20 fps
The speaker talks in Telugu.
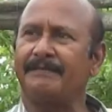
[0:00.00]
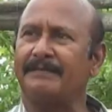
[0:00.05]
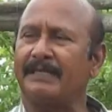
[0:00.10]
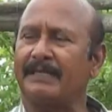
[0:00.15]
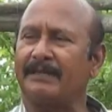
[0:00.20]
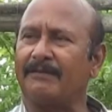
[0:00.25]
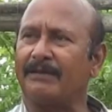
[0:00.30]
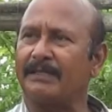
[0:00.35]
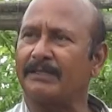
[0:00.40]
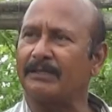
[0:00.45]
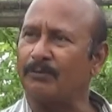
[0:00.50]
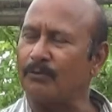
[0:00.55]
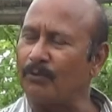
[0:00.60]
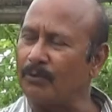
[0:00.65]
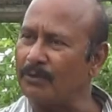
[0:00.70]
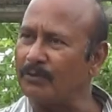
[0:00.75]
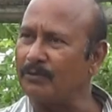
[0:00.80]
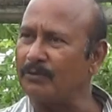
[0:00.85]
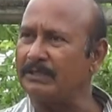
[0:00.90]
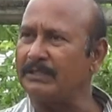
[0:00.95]
తర్వాత
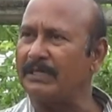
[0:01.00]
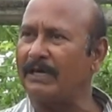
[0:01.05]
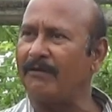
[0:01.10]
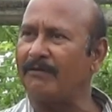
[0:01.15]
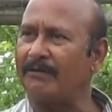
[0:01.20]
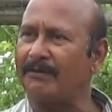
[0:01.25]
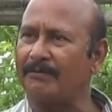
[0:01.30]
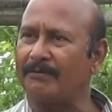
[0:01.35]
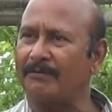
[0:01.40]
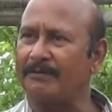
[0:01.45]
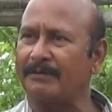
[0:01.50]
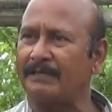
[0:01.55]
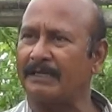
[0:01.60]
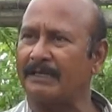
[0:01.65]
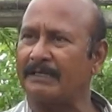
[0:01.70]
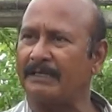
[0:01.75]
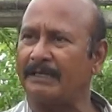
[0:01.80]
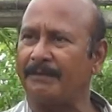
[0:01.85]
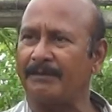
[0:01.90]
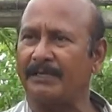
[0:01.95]
కోడిగుడ్డు ద్రావణం
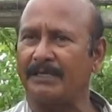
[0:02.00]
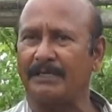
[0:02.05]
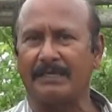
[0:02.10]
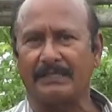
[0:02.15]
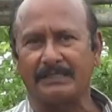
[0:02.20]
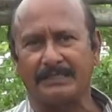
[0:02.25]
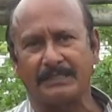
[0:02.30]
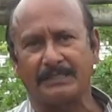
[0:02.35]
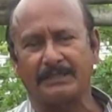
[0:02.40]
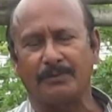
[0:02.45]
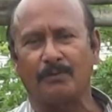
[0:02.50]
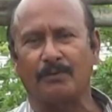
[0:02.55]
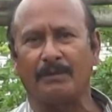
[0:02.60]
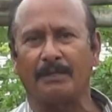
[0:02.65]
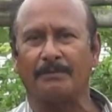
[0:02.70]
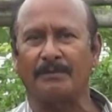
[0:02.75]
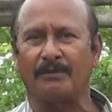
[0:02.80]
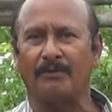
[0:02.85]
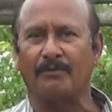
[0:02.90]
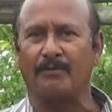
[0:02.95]
యజ్ఞమైన యాసిడ్స్
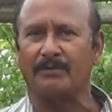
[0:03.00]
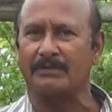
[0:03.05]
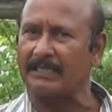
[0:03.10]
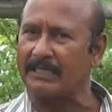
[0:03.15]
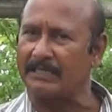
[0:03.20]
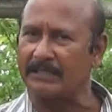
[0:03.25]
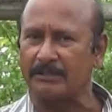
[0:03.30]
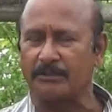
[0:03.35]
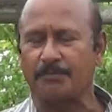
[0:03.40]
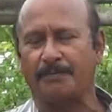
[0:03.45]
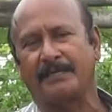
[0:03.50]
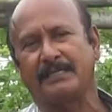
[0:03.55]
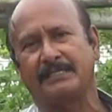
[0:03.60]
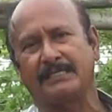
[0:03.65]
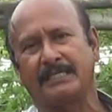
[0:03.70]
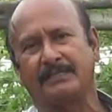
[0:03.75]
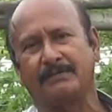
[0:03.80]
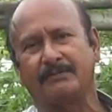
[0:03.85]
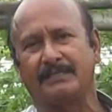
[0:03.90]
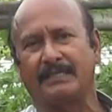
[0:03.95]
కూడా మేము ఒకసారి స్ప్రే
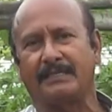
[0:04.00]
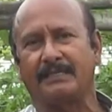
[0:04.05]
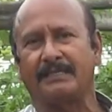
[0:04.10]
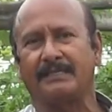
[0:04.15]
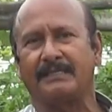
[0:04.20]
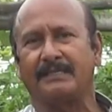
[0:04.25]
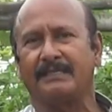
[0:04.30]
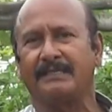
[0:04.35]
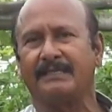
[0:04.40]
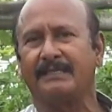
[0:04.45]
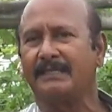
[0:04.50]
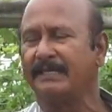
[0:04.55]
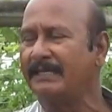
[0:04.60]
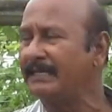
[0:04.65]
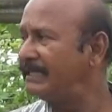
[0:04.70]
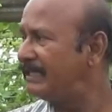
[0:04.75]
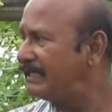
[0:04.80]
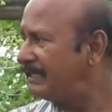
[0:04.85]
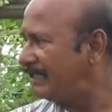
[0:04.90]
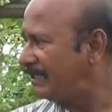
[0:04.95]
చేయడం జరిగింది
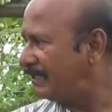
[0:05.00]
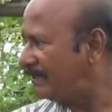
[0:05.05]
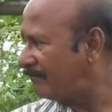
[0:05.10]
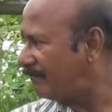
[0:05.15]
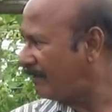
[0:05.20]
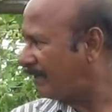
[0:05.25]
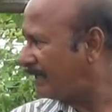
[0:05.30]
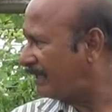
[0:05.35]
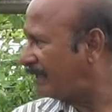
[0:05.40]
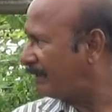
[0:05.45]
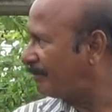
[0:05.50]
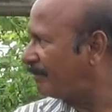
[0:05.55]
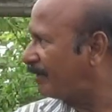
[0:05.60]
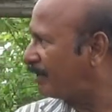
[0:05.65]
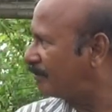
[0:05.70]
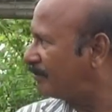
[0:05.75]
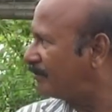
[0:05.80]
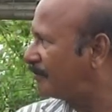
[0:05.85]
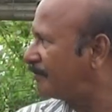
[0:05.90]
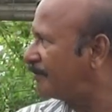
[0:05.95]
వీటి వలన
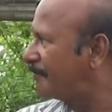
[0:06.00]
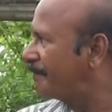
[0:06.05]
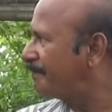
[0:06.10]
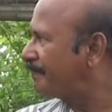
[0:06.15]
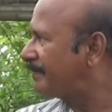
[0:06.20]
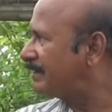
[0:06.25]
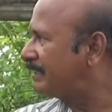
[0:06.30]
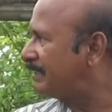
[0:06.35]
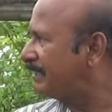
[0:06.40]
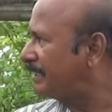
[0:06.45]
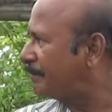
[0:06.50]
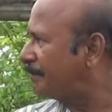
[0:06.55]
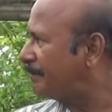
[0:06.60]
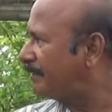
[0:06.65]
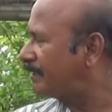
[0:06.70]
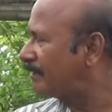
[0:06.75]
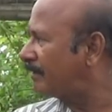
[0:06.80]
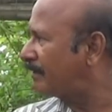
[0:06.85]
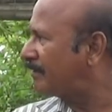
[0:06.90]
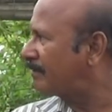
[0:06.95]
మాకు
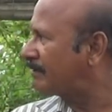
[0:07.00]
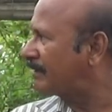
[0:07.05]
చీడపీడలు